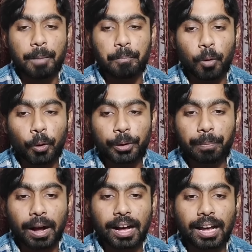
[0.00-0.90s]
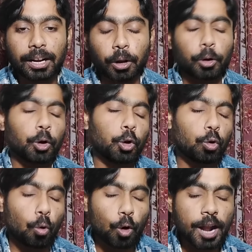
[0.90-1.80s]
মোহনবাগান
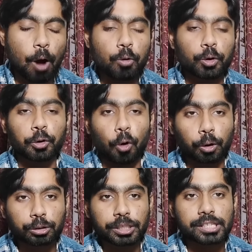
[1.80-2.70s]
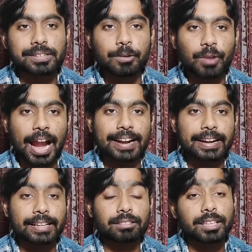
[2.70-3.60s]
নো ডাউট নর্থ ইস্ট
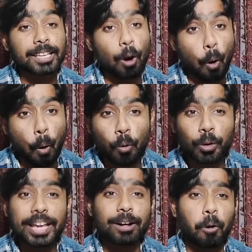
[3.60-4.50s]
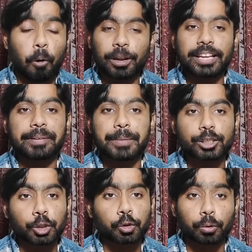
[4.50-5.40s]
ইউনাইটেডের থেকে অনেক অনেক
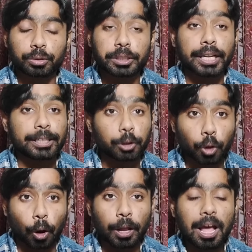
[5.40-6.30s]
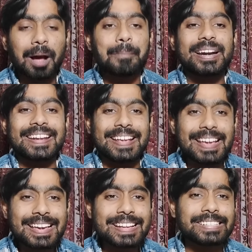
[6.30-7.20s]
বেশি শক্তিশালী দল বাট
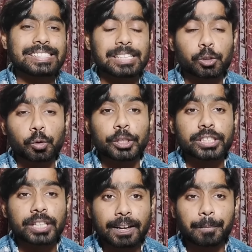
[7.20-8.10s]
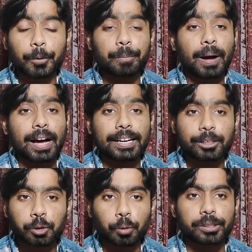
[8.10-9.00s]
এই যে সিচুয়েশানটা
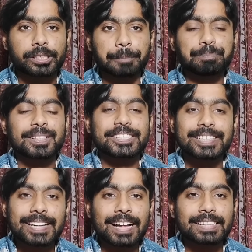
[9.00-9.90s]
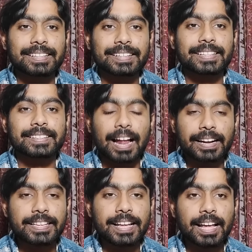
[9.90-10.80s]
মোহনবাগানের চলছে সেখান থেকে
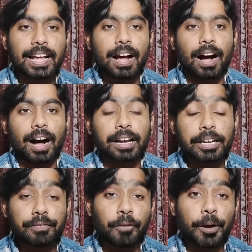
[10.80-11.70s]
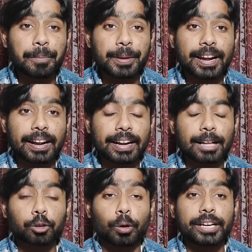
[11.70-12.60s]
দাঁড়িয়ে ক্লিফোর্ড মিরান্ডা
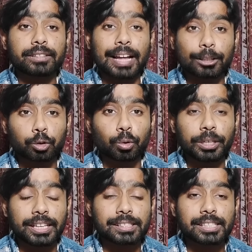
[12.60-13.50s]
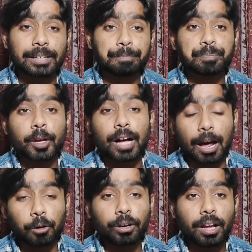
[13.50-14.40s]
দলের দায়িত্ব নিয়েছেন
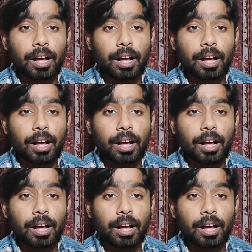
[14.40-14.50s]
কারণ